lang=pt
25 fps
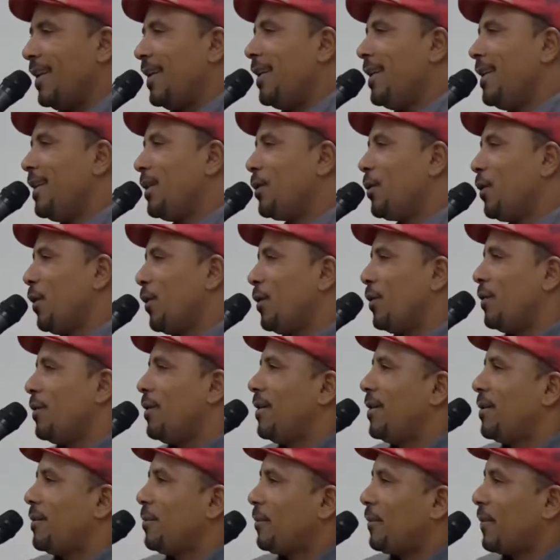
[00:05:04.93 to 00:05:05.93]
ligou
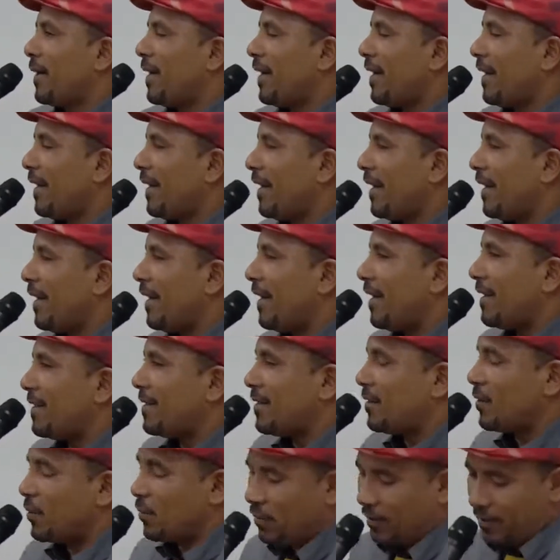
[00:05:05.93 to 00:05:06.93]
para a
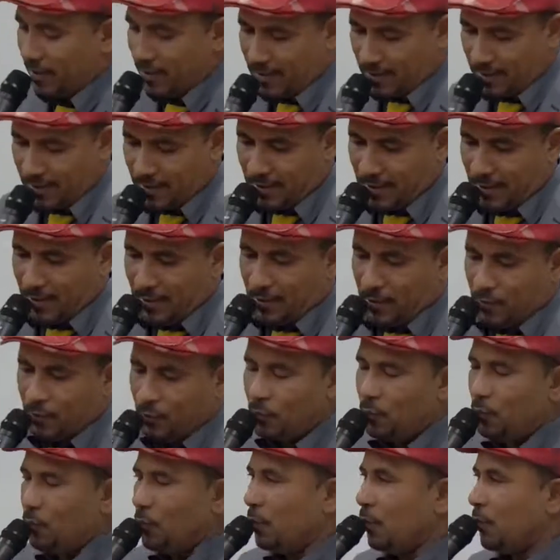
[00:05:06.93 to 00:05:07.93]
assessoria
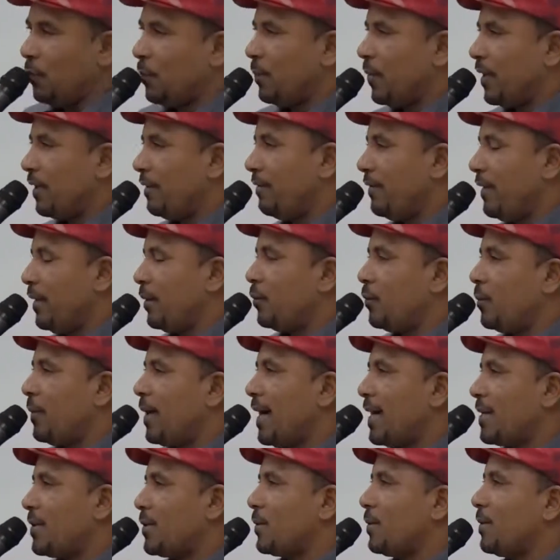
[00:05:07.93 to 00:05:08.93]
do prefeito
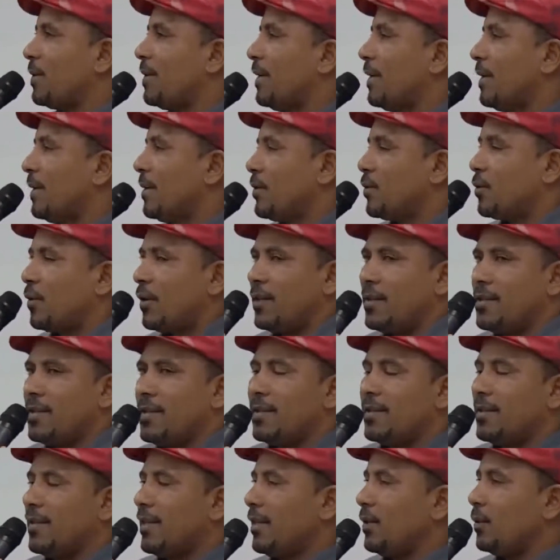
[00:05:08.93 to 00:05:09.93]
Márcio
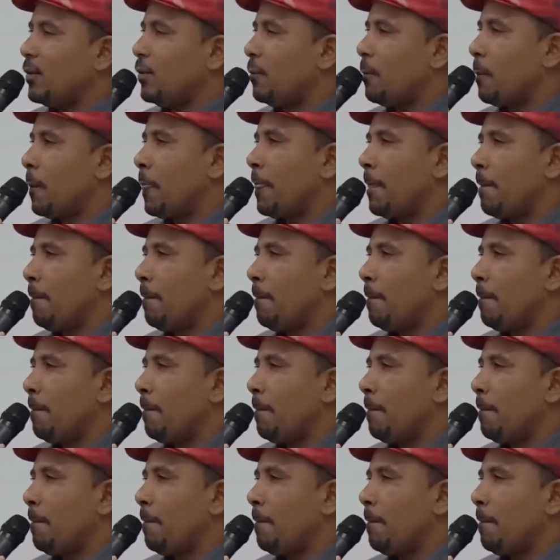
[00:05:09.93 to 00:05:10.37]
solicitando